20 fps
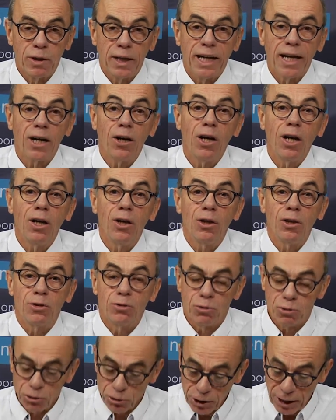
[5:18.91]

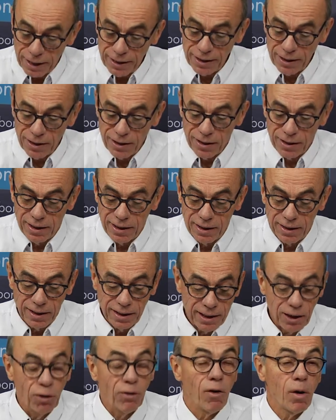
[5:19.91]
Errol Duchesne euh,
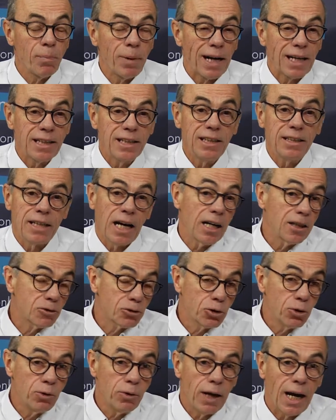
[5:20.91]
et on va parler
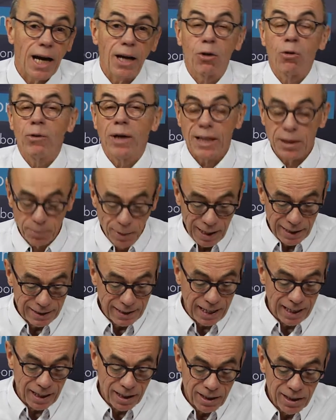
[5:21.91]
d'enjeux
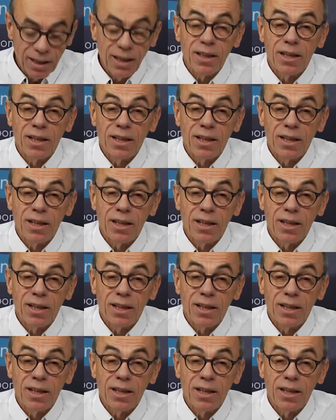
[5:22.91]
agroalimentaires.